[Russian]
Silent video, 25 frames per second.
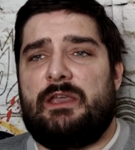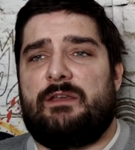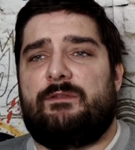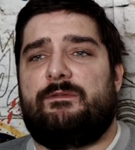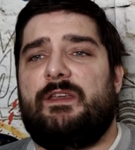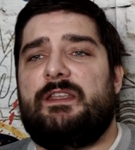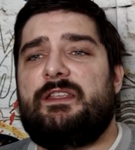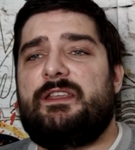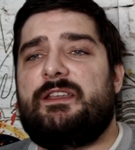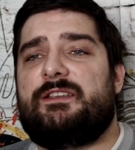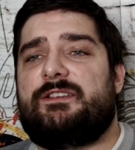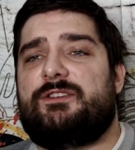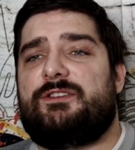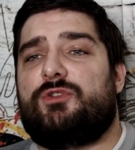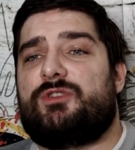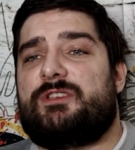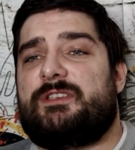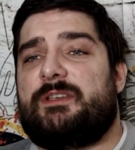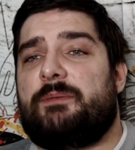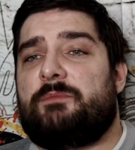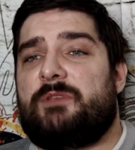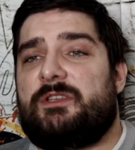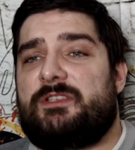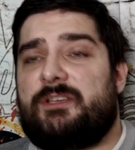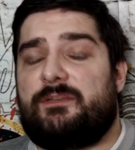Венисио
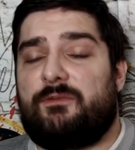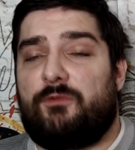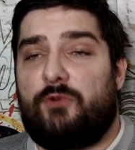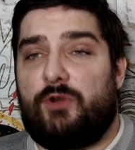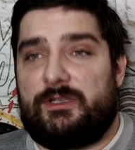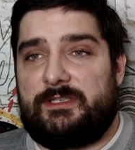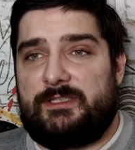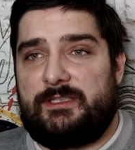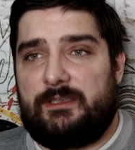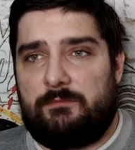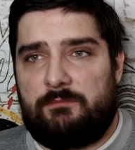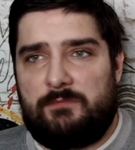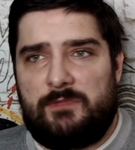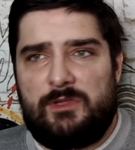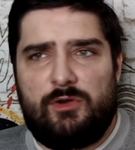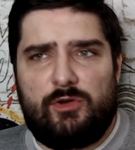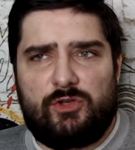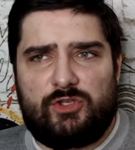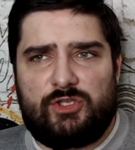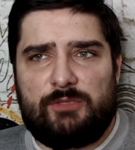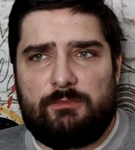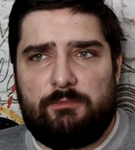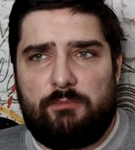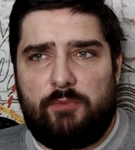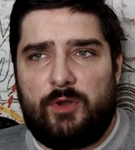78. Не
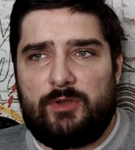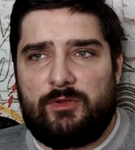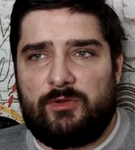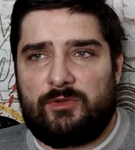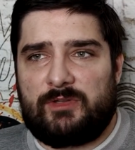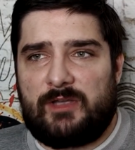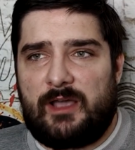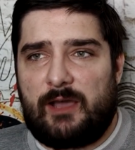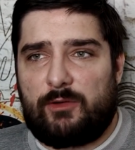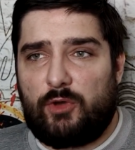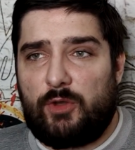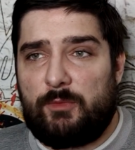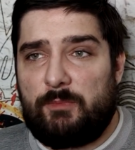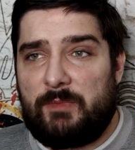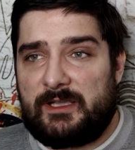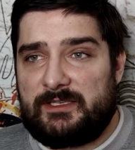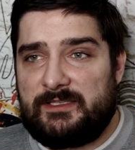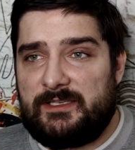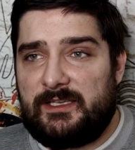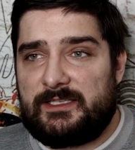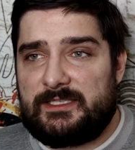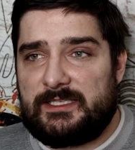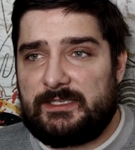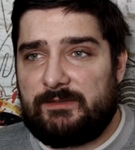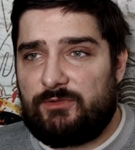очень понял, на какой
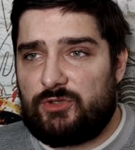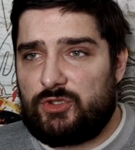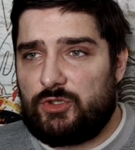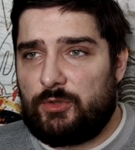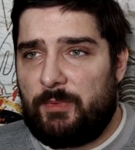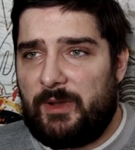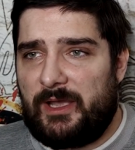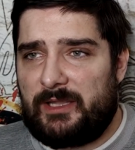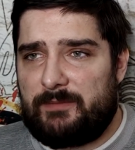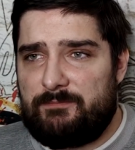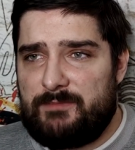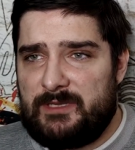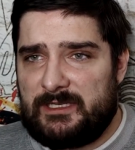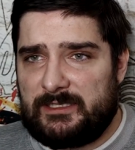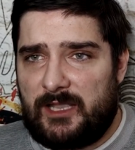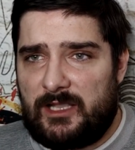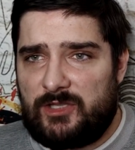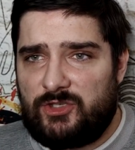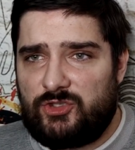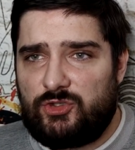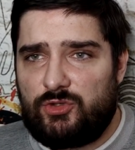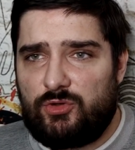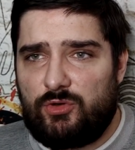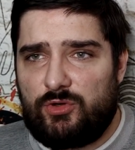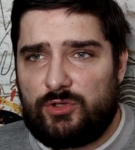позиции выступает
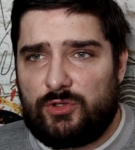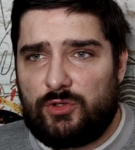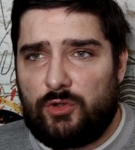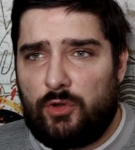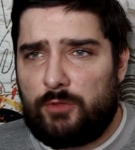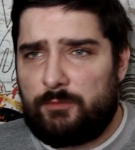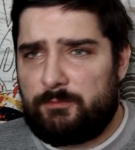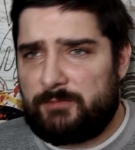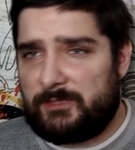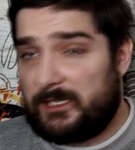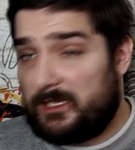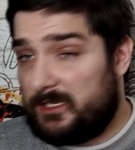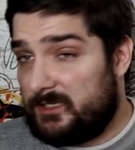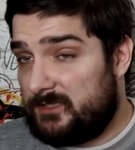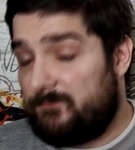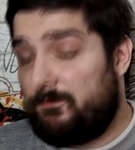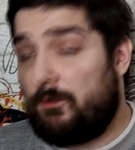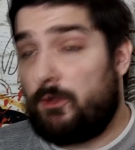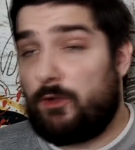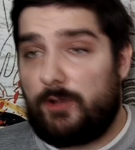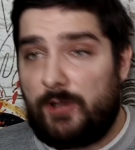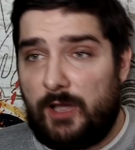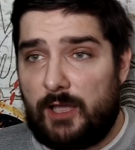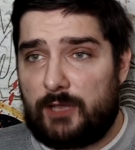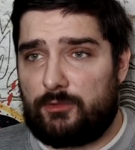Миранчук, но он
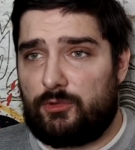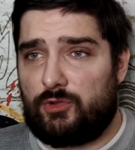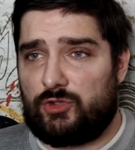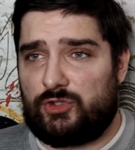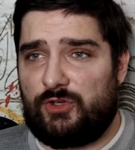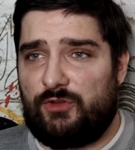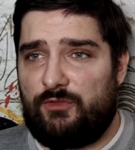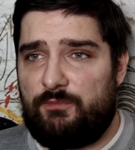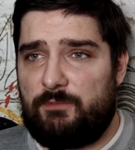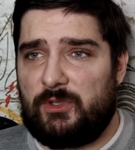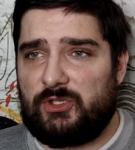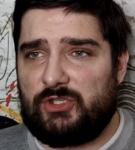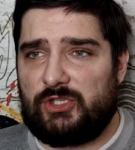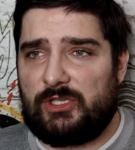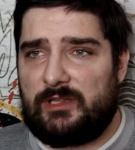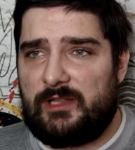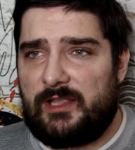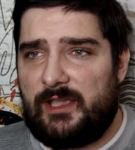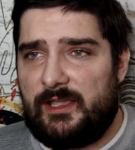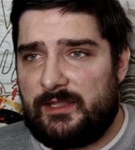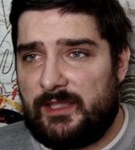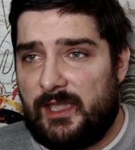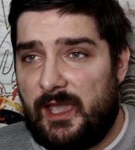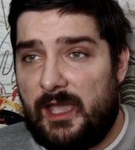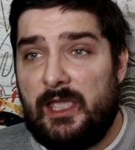произвел хорошее
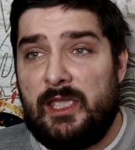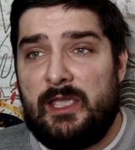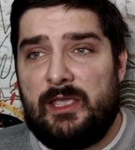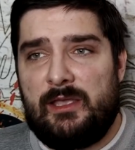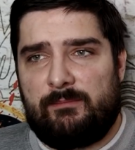впечатление.